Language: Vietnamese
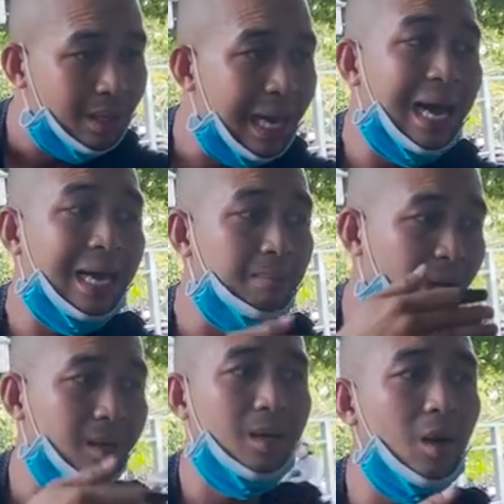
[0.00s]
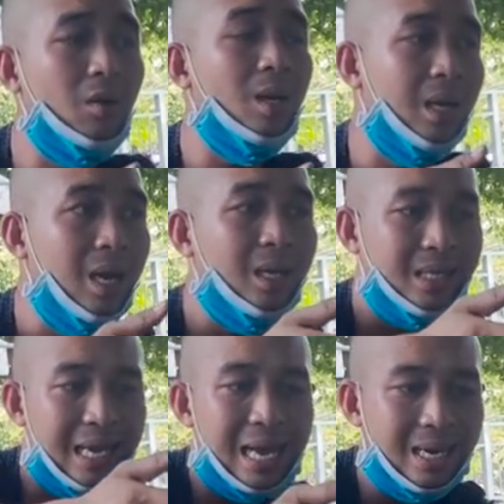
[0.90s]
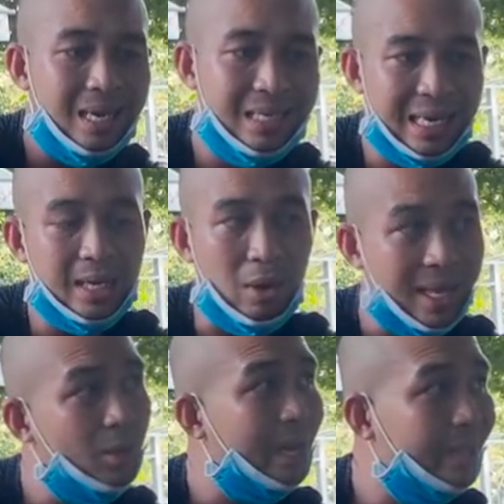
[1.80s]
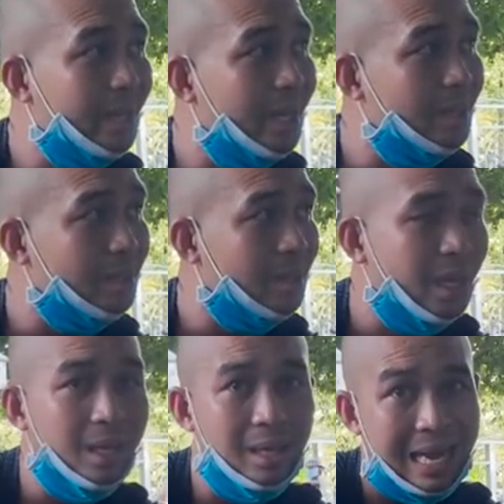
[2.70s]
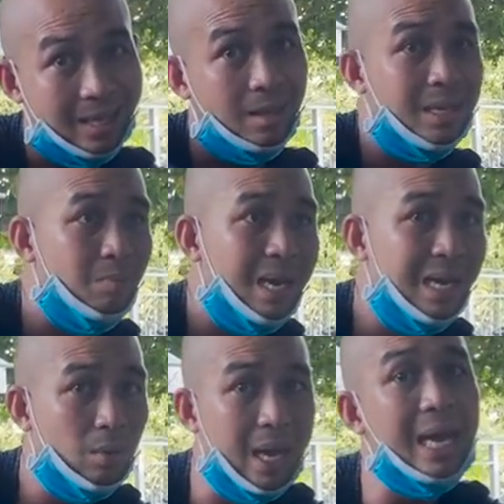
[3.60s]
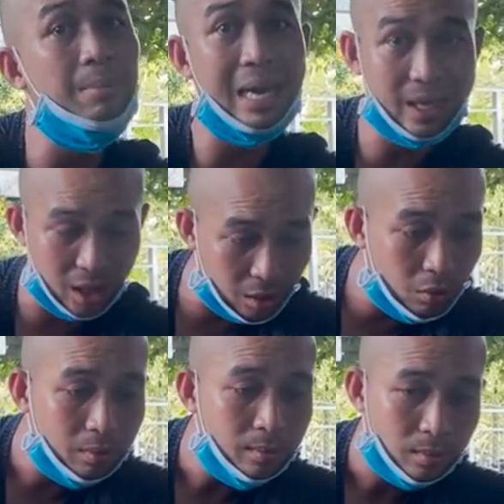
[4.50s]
là mình có nói rất rõ là xe anh là sẽ khoảng nhiêu đây tiền thì ảnh tự cộng lại là khoảng 22 triệu